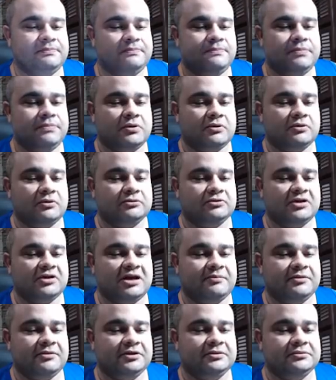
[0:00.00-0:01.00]
pronto, né,
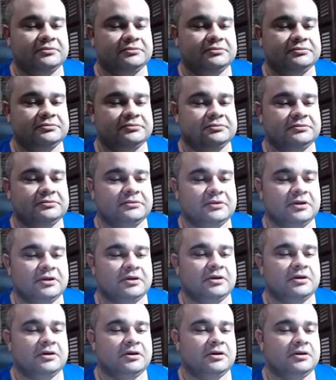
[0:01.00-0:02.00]
mano?
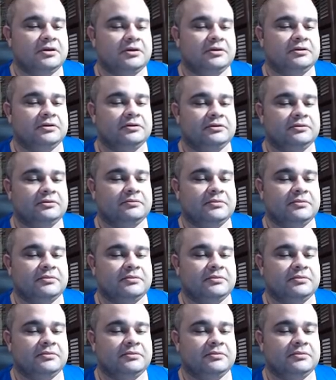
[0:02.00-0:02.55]
Vou